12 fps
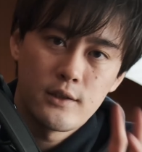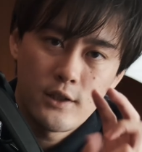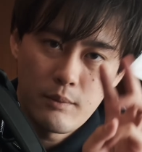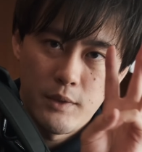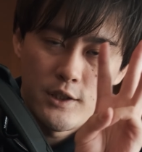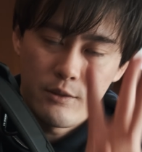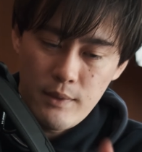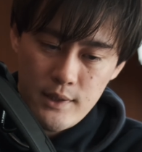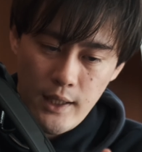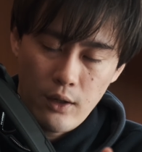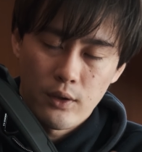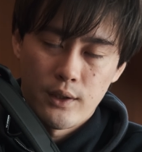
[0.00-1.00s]
次3つ目、
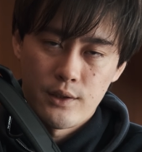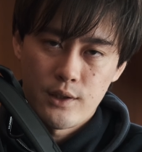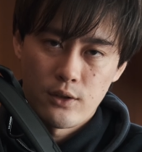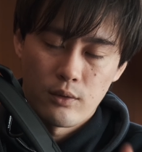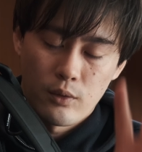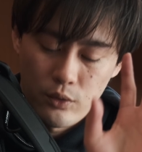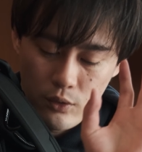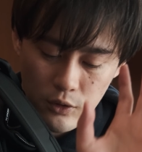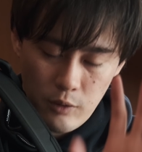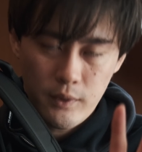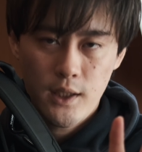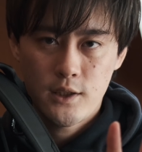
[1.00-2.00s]
最後なんですけど、とっ
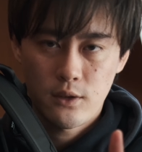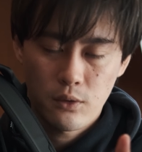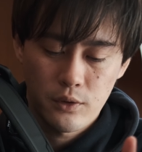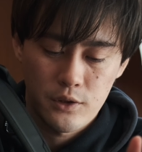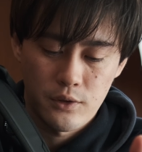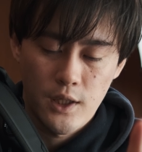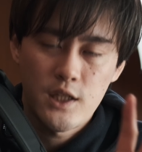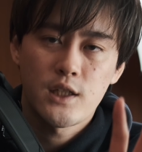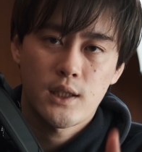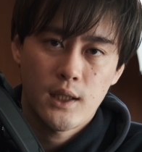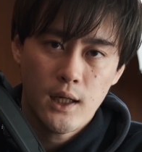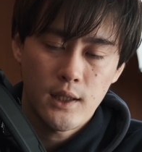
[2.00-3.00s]
ても大事なところですよね。
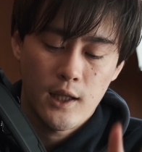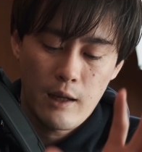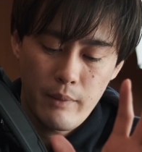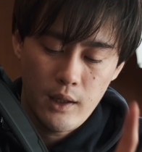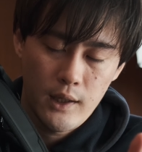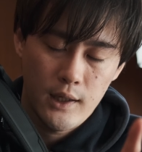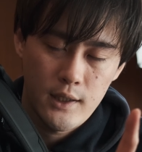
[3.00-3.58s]
しっかりカメラや